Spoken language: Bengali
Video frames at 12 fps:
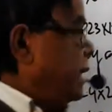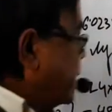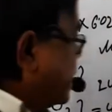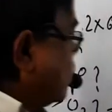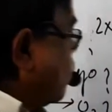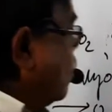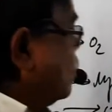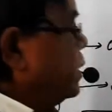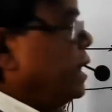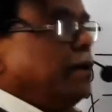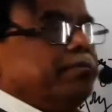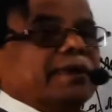এটাকে কখনো
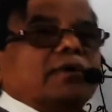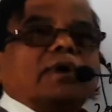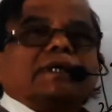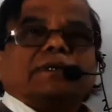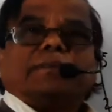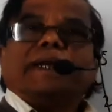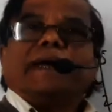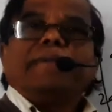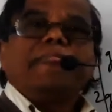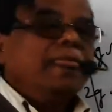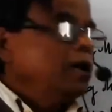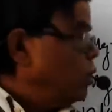হেরফের করা যাবে না
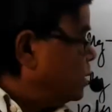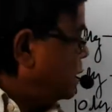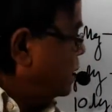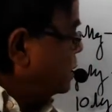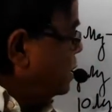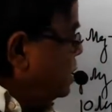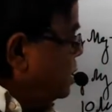অর্থাৎ